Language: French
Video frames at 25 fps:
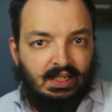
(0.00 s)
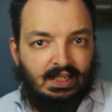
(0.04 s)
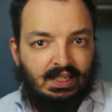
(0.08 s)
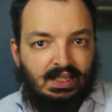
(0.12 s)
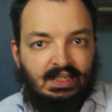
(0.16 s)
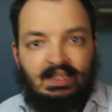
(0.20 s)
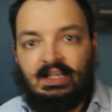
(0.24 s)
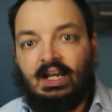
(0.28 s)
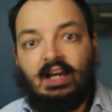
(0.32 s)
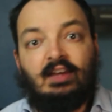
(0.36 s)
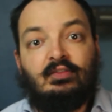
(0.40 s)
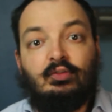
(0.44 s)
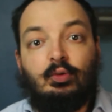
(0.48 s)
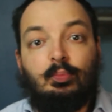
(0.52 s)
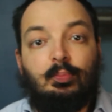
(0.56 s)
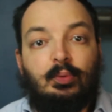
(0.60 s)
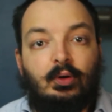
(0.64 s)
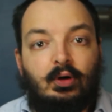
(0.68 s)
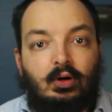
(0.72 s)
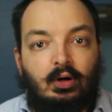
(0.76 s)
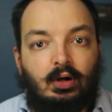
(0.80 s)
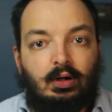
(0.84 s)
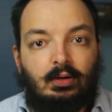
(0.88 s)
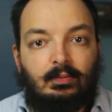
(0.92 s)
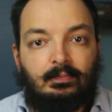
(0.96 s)
et il arrive au
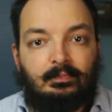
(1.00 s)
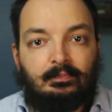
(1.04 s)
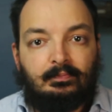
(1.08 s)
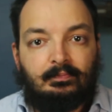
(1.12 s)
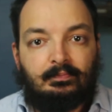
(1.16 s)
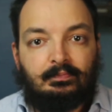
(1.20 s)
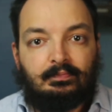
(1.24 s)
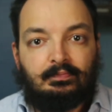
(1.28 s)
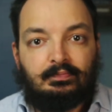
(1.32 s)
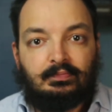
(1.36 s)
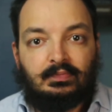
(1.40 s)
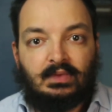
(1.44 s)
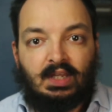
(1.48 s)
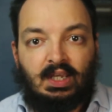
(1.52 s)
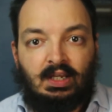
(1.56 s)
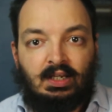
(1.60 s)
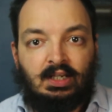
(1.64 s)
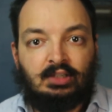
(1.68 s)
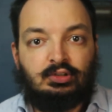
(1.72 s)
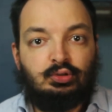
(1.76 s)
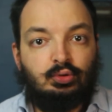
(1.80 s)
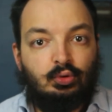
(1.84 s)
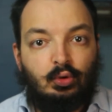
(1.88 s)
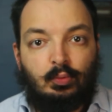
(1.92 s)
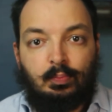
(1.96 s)
port. Et
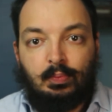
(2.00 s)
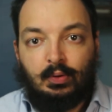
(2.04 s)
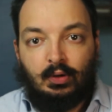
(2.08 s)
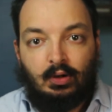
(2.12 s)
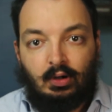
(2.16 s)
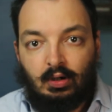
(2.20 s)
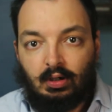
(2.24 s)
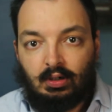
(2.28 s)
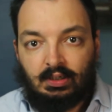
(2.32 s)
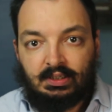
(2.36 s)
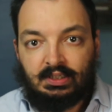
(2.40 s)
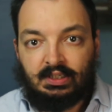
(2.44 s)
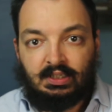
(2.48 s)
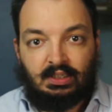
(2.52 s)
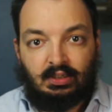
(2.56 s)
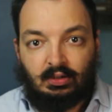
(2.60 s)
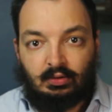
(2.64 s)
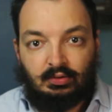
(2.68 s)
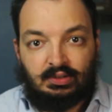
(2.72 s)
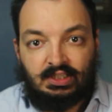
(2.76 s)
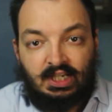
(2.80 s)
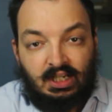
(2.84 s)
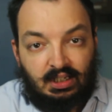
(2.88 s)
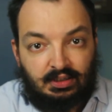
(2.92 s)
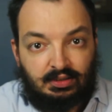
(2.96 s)
là-dessus, au port, il
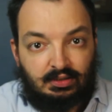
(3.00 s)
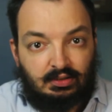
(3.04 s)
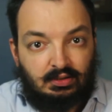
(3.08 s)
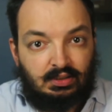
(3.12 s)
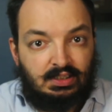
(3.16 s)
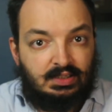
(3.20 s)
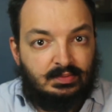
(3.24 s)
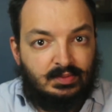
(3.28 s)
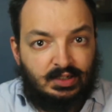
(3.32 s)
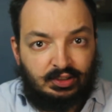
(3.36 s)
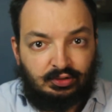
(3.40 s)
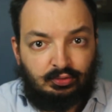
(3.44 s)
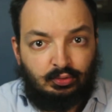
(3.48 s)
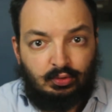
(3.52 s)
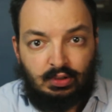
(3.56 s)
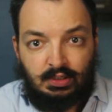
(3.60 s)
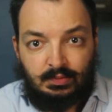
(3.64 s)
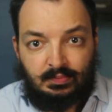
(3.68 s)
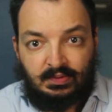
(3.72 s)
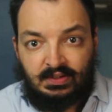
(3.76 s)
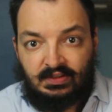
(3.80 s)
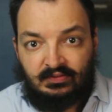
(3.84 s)
regarde les bateaux et puis